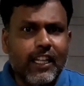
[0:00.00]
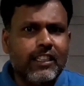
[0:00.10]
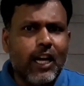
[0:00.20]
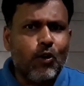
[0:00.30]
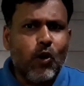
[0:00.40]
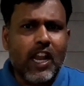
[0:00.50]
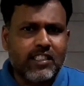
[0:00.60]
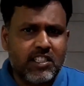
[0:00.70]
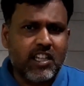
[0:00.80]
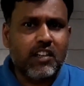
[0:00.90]
இந்த கூகுள்
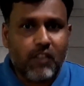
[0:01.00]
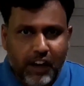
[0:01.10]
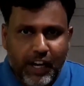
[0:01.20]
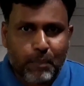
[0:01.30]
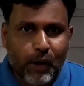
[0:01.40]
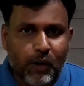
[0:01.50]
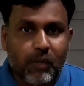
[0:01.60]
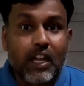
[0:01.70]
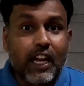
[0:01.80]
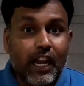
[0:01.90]
அசிஸ்டண்ட் ரீட் பண்ணும்